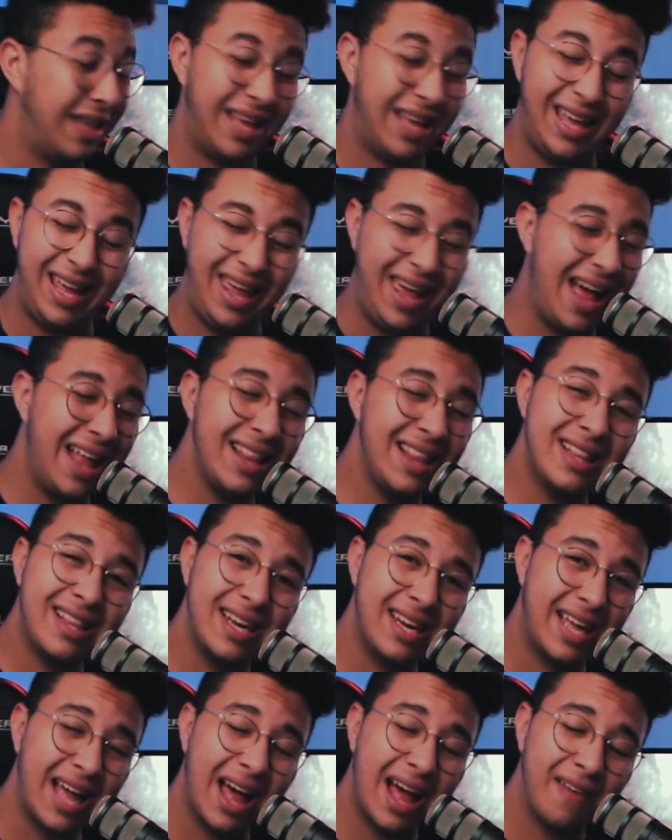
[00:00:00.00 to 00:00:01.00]
e
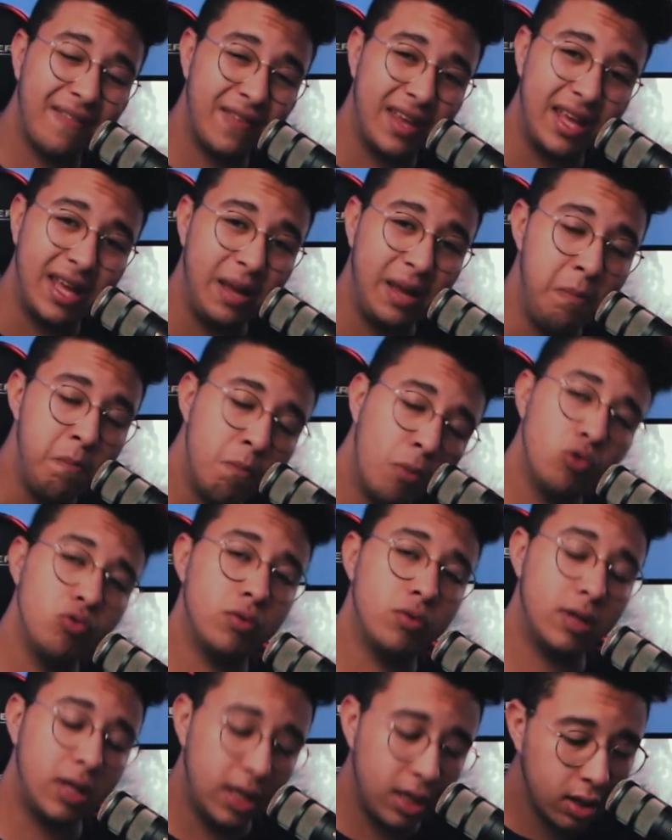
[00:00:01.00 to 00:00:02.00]
altri cavi
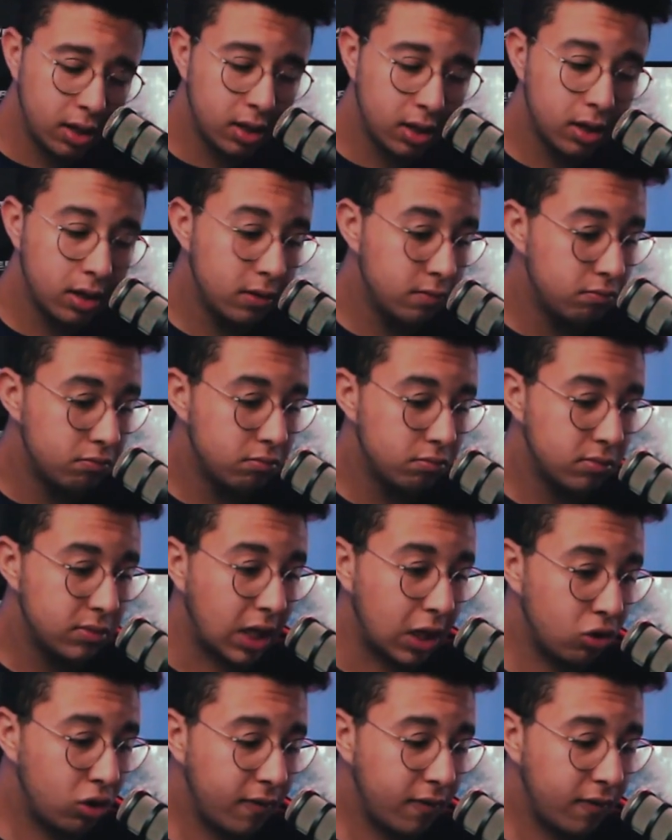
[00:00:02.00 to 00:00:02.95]
immondi, Tanto